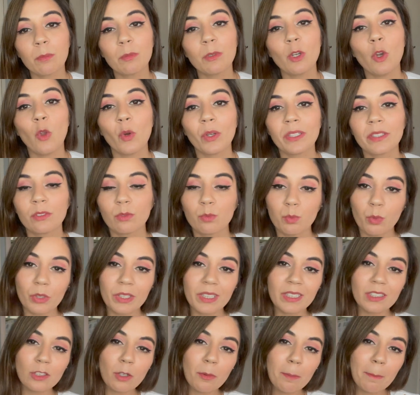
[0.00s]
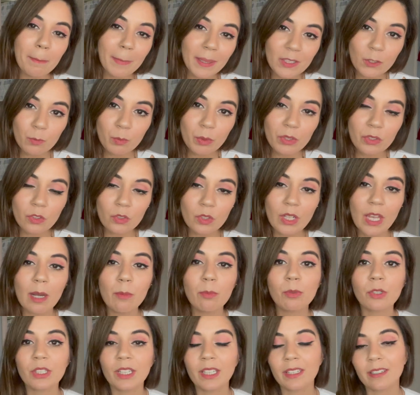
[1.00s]
Lo hice un poquito más personal
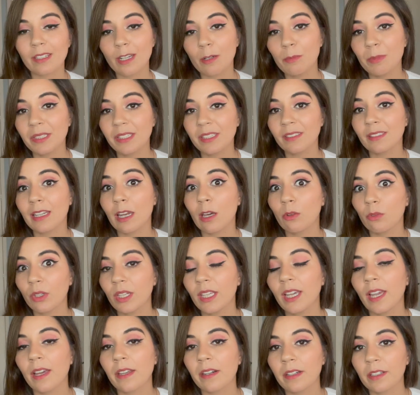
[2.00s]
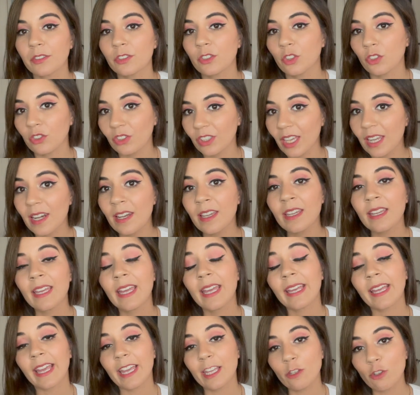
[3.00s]
porque realmente es la única red social
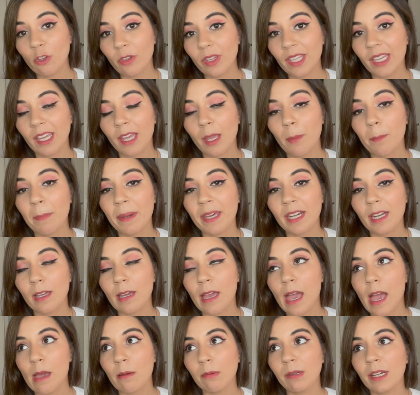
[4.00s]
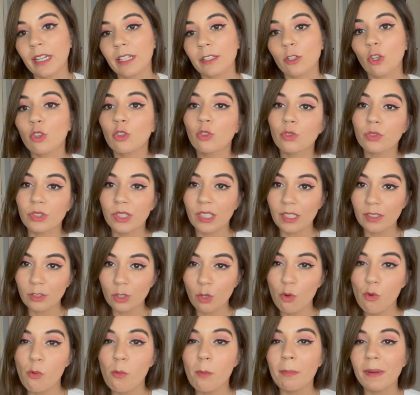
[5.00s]
que yo dejé para hablar con ustedes
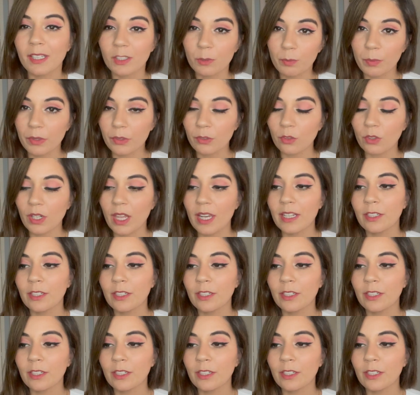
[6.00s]
como más personal.